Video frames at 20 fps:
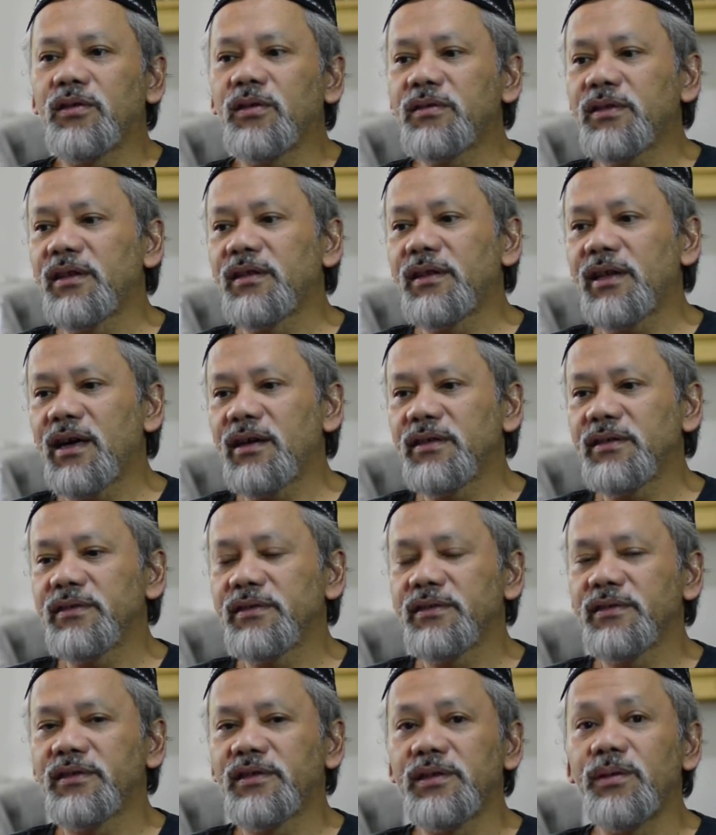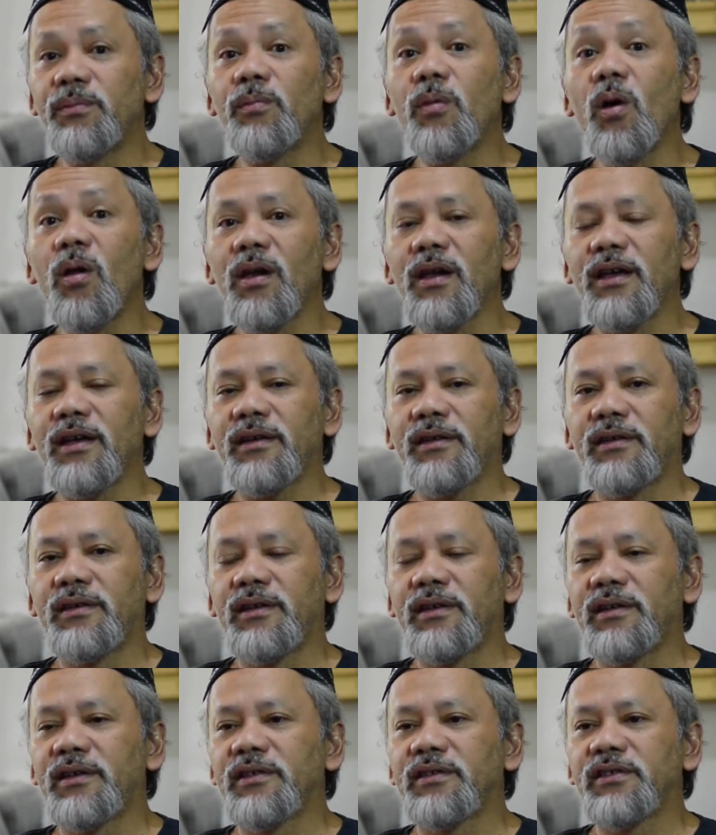itu tentang simbol ya.
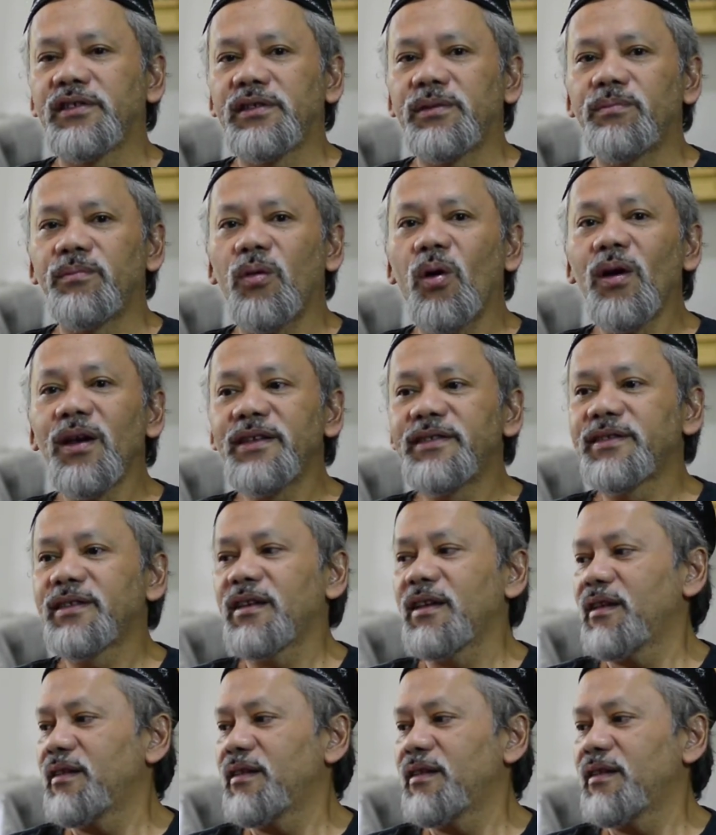Simbolis.